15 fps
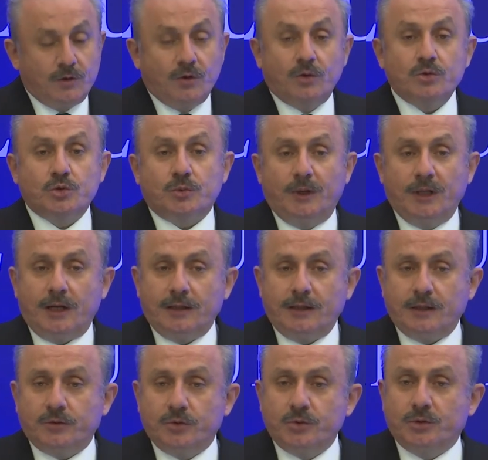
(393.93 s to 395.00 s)

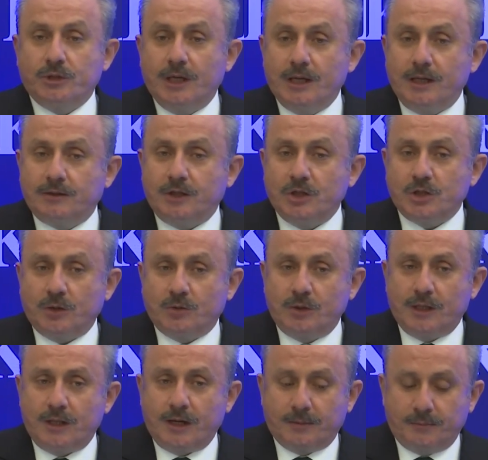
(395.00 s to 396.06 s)
konuşmalarına Türkiye'ye teşekkür
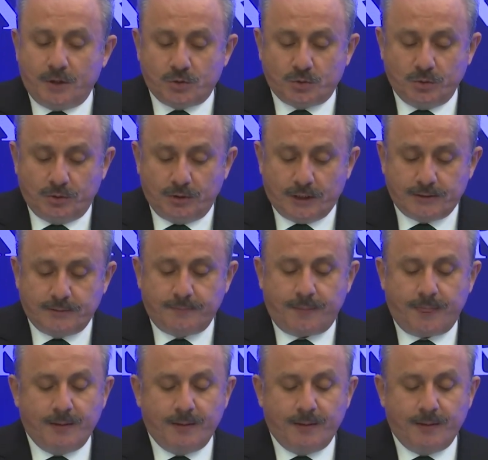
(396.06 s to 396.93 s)
ederek başlıyorlar.